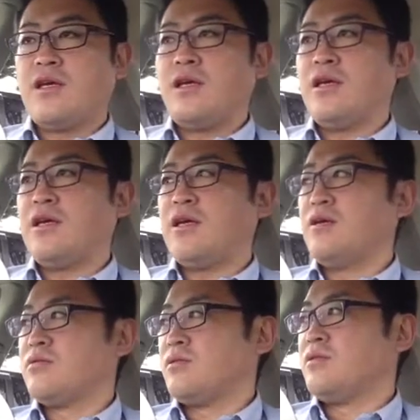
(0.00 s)

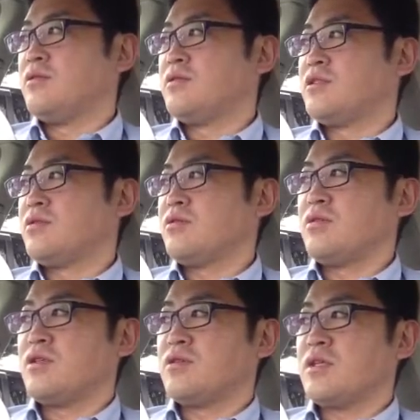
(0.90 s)
えー、本当事故
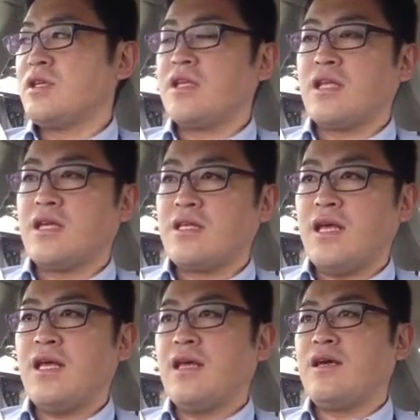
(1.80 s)
等に気をつけていただい
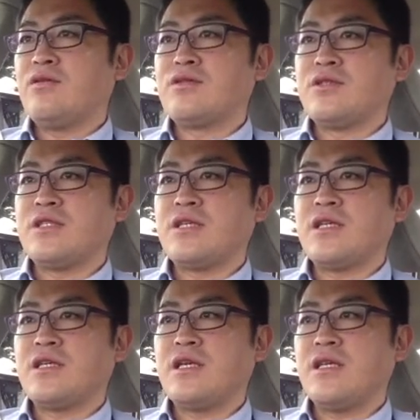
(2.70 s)
て、えー、お過ごしい
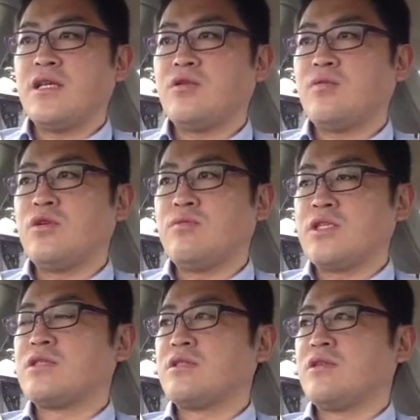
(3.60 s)
ただきたいなと思い
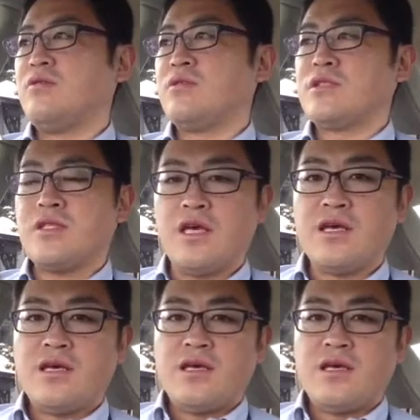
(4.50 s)
ます今日もですね、